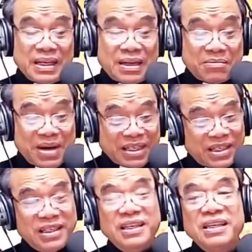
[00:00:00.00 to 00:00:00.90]
các bác
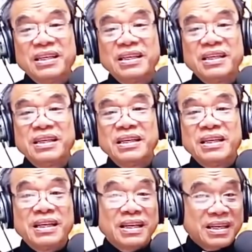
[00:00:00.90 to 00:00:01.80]
sĩ
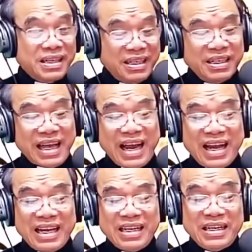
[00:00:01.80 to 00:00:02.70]
các y
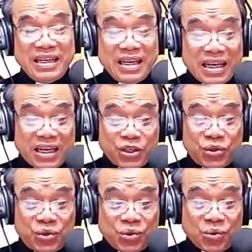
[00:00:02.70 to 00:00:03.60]
tá các
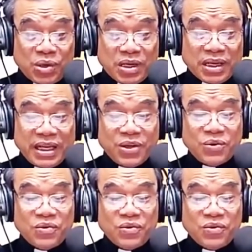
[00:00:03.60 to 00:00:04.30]
chủ cửa hiệu